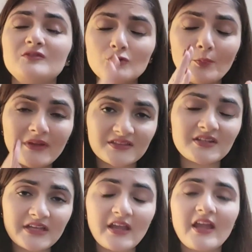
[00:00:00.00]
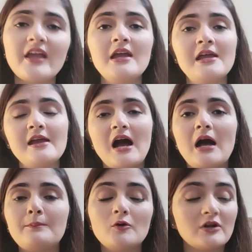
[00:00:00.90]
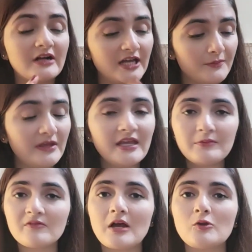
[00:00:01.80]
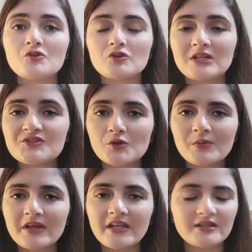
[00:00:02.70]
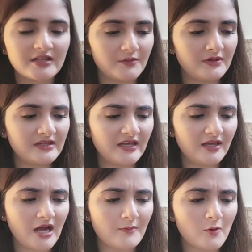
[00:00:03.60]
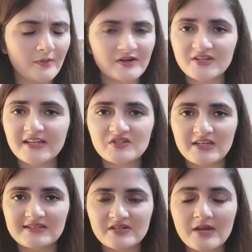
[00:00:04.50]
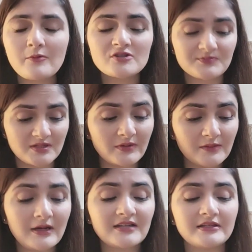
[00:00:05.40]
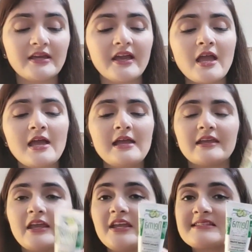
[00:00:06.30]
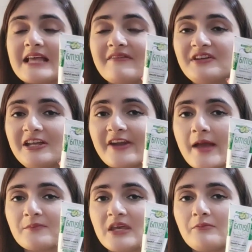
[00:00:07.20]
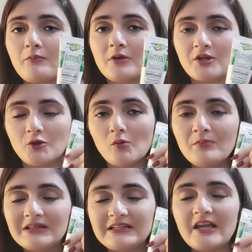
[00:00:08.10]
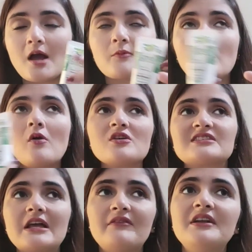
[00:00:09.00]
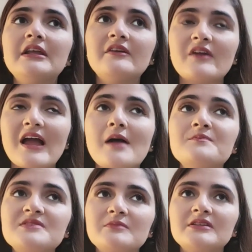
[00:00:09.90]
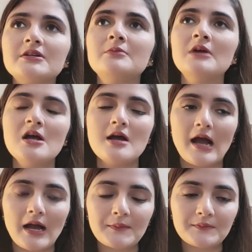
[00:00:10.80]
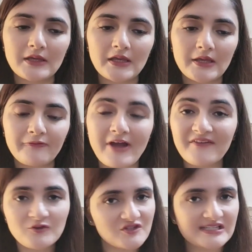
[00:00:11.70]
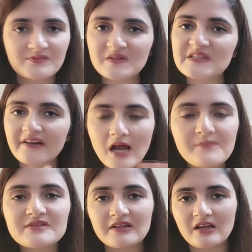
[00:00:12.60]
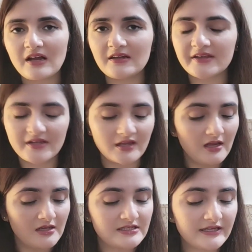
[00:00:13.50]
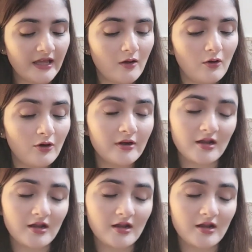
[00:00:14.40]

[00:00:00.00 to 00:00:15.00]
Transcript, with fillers: तो बेहतर ये है आप लोग घर में ये मंगवा लो चौदह सौ रुपया की तकरीबन ये आपको पड़ जाएंगे छह स्टेप और सबसे बड़ी बात ये है कि सेवेंटी ग्राम की ट्यूब मिलती है आपको और सेवेंटी ग्राम्स मतलब आपके फाइव टू सिक्स मंथ आराम से निकालेंगे ठीक है और